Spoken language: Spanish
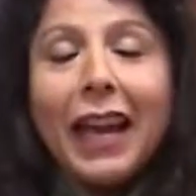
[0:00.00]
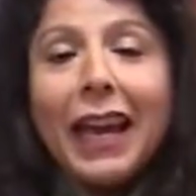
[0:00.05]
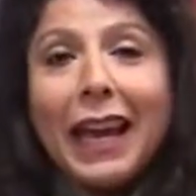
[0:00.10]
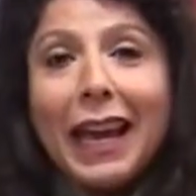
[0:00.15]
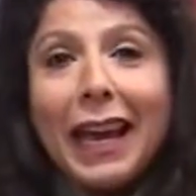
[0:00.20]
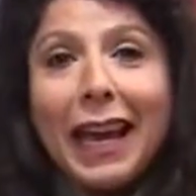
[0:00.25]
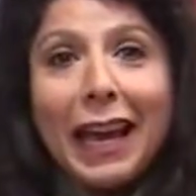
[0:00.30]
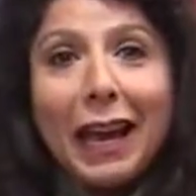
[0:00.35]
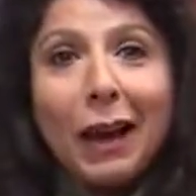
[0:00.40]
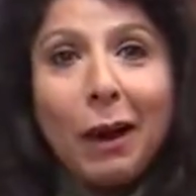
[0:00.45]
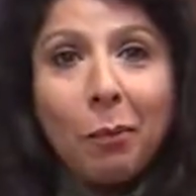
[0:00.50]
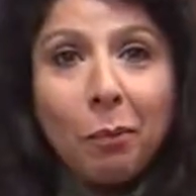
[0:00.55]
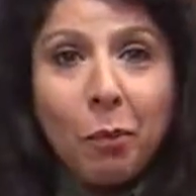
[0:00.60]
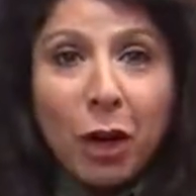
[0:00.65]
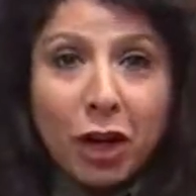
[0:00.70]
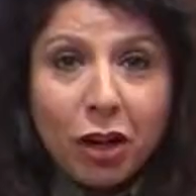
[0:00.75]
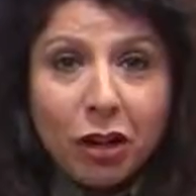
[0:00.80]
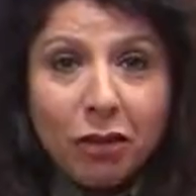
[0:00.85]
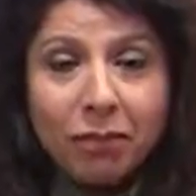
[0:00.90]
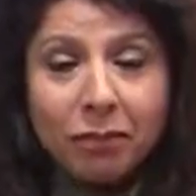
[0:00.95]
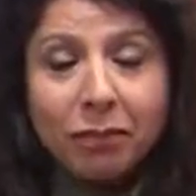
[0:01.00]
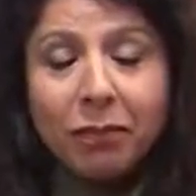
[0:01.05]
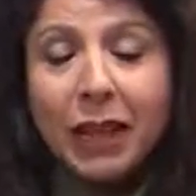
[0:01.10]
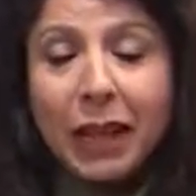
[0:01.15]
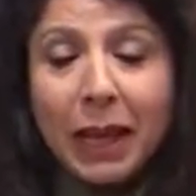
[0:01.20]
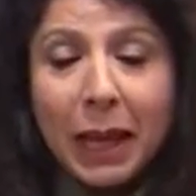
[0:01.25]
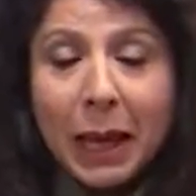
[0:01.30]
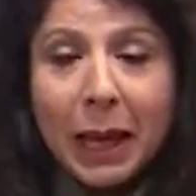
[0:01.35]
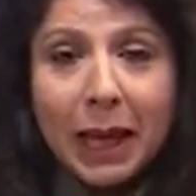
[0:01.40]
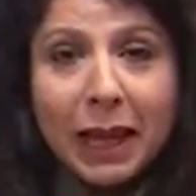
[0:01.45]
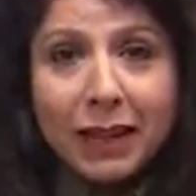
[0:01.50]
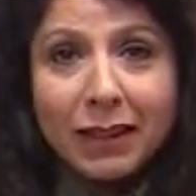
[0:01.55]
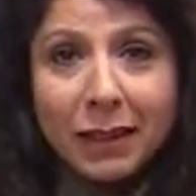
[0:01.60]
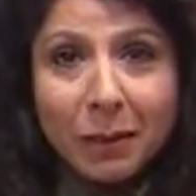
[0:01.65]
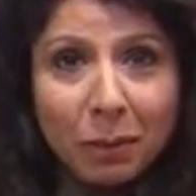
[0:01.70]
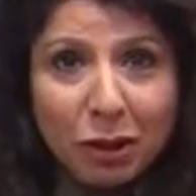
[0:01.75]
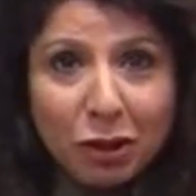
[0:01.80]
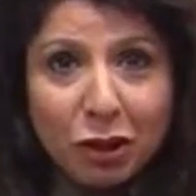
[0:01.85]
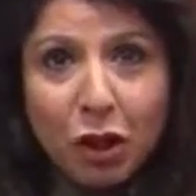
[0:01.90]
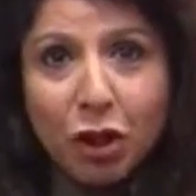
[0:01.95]
Eh, bueno, les
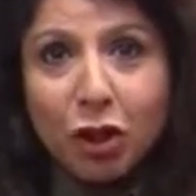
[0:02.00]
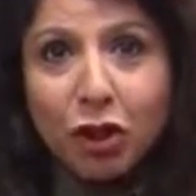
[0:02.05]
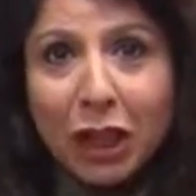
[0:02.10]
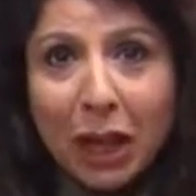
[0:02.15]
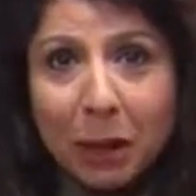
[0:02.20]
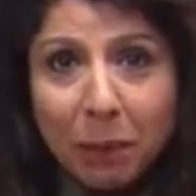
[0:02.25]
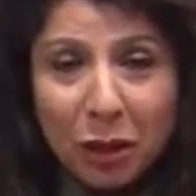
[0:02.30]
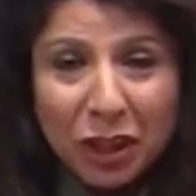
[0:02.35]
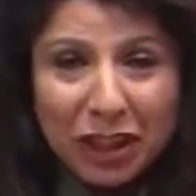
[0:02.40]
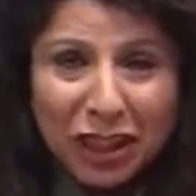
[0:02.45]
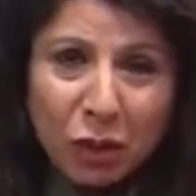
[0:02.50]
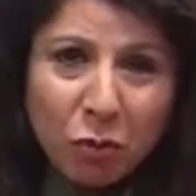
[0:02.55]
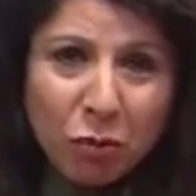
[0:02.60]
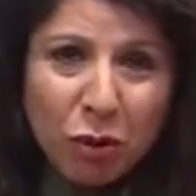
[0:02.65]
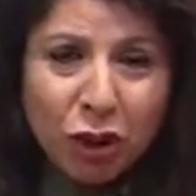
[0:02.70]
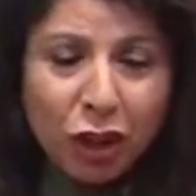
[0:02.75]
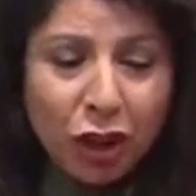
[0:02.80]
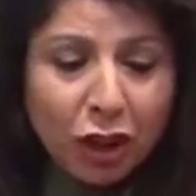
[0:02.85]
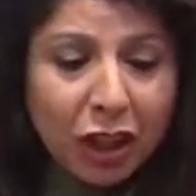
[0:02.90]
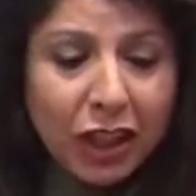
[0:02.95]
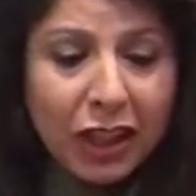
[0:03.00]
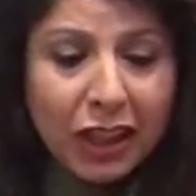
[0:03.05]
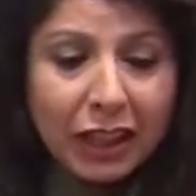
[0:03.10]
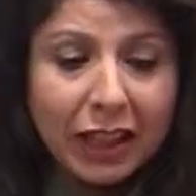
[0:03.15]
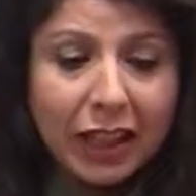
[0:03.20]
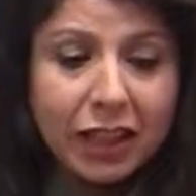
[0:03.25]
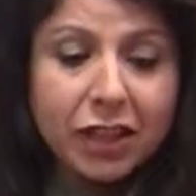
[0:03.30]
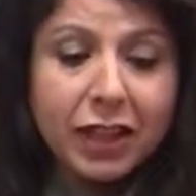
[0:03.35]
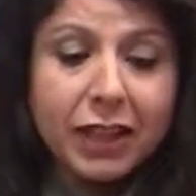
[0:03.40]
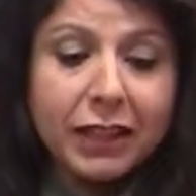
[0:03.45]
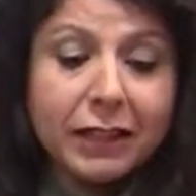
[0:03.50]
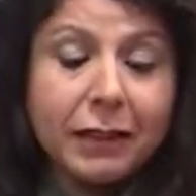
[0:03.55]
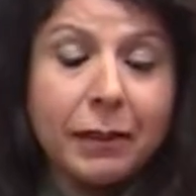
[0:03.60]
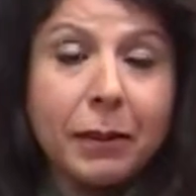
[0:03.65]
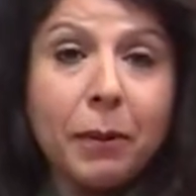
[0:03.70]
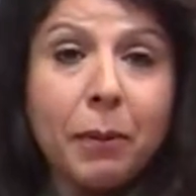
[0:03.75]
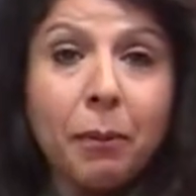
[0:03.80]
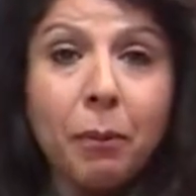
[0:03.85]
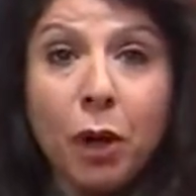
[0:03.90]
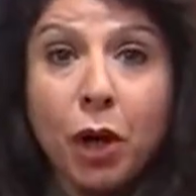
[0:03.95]
empiezo a contar porque tiene un montón de detalles.
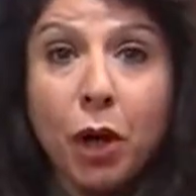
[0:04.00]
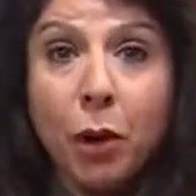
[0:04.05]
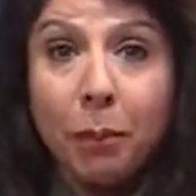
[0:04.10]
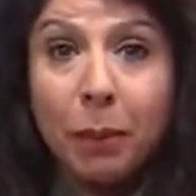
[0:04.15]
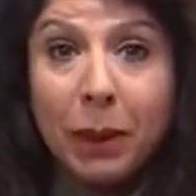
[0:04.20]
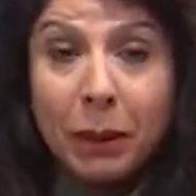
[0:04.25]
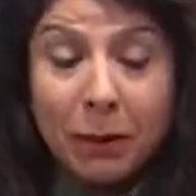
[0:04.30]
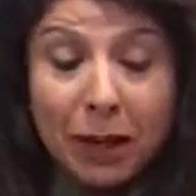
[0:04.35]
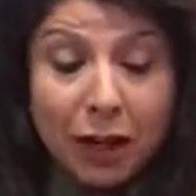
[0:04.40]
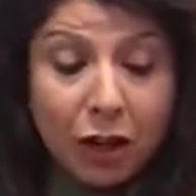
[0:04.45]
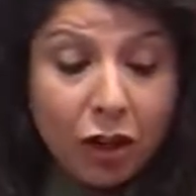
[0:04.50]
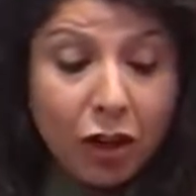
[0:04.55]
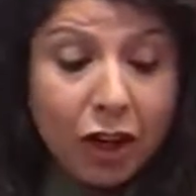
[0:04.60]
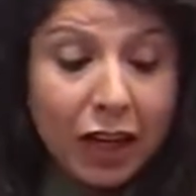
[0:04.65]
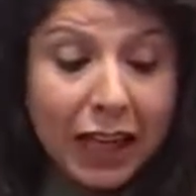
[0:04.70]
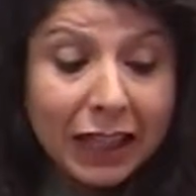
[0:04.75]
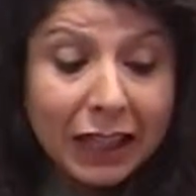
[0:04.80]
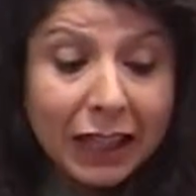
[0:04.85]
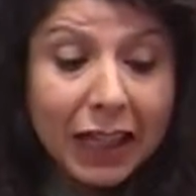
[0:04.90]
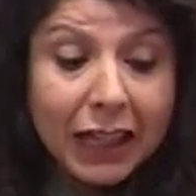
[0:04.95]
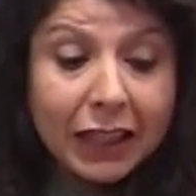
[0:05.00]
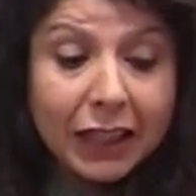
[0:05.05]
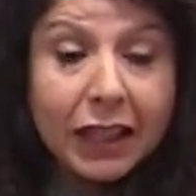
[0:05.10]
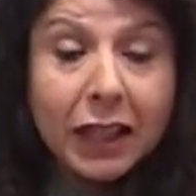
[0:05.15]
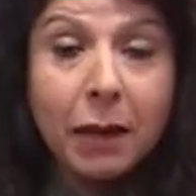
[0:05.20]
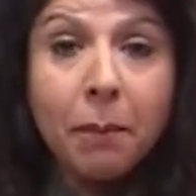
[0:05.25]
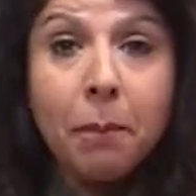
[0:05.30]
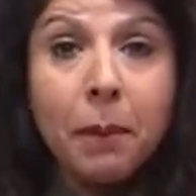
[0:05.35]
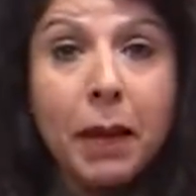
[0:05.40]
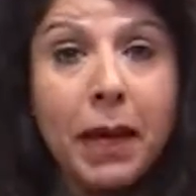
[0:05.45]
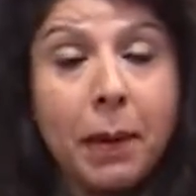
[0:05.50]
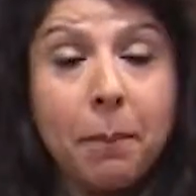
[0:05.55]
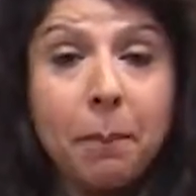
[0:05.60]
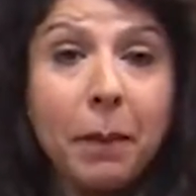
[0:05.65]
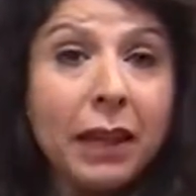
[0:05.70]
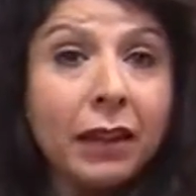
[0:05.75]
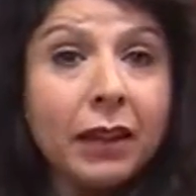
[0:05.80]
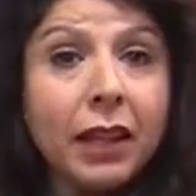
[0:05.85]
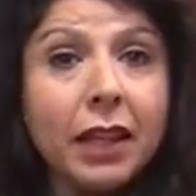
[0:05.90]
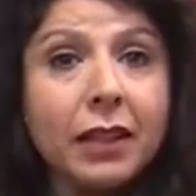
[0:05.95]
Bueno, primero, la tela tiene
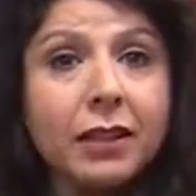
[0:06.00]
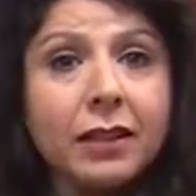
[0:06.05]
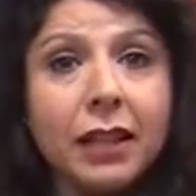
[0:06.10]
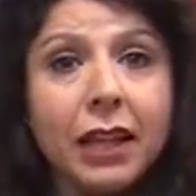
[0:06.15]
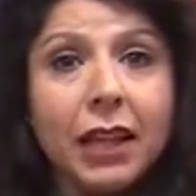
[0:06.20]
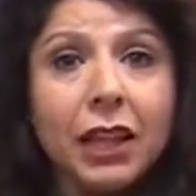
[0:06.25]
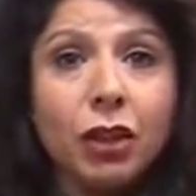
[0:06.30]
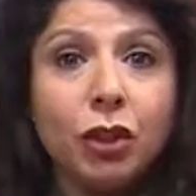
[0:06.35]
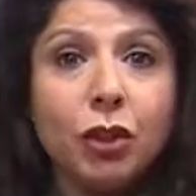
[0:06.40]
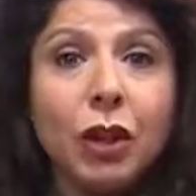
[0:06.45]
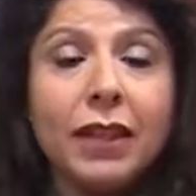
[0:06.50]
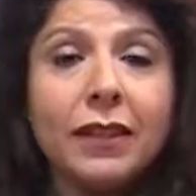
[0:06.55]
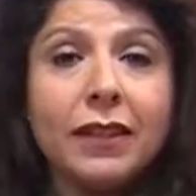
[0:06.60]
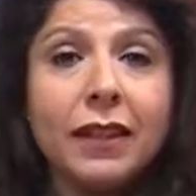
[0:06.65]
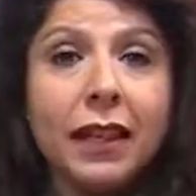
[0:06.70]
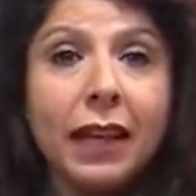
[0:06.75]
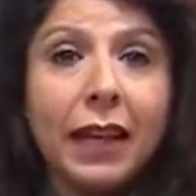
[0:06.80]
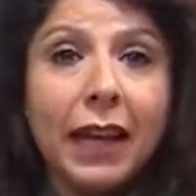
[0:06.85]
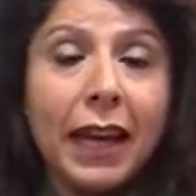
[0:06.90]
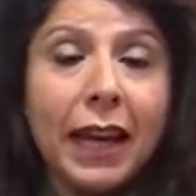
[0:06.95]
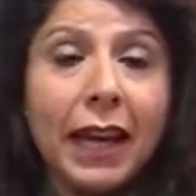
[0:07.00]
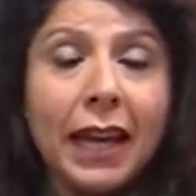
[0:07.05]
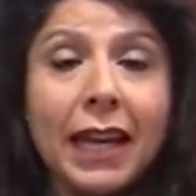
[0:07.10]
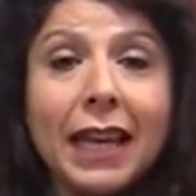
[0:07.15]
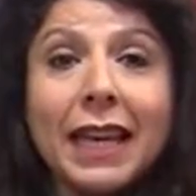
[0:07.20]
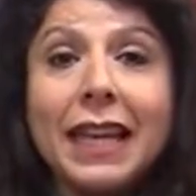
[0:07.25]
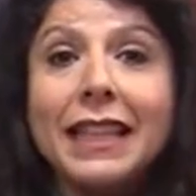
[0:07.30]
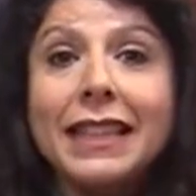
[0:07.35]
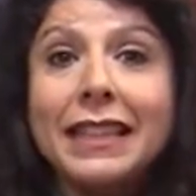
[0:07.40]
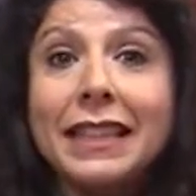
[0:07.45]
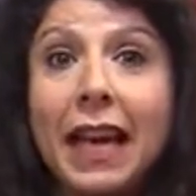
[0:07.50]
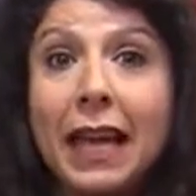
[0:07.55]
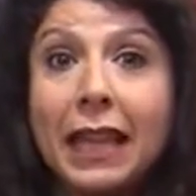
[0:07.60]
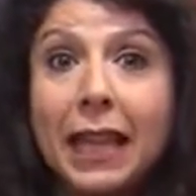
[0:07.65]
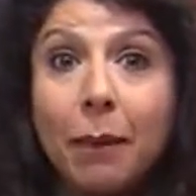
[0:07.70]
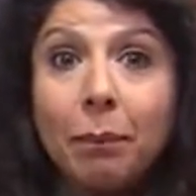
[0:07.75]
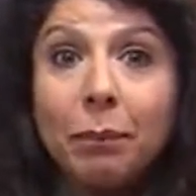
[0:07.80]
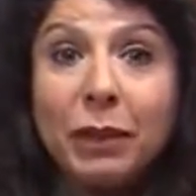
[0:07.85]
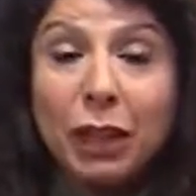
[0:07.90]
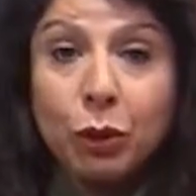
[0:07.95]
spandex, esto hace que se
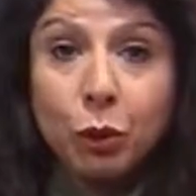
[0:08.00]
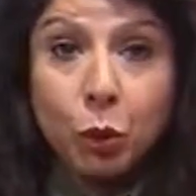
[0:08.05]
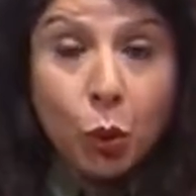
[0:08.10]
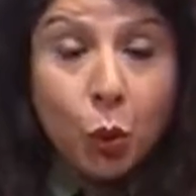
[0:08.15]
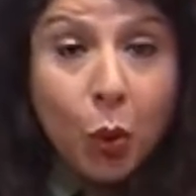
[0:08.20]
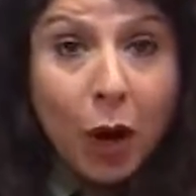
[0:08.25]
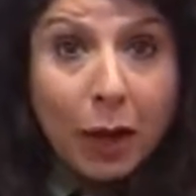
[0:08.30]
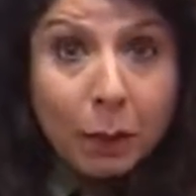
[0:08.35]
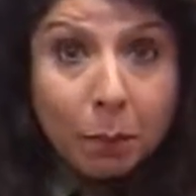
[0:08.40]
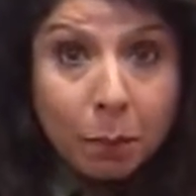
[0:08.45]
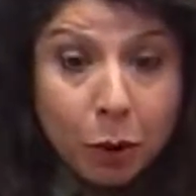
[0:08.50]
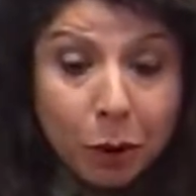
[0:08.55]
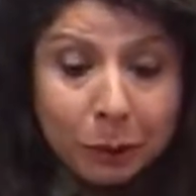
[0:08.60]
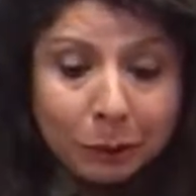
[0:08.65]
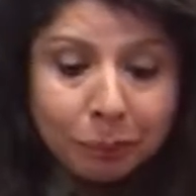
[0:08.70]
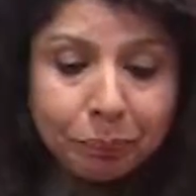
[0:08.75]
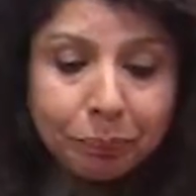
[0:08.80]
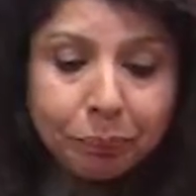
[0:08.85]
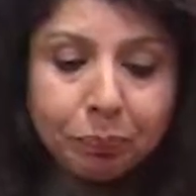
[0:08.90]
adapte a tu cuerpo.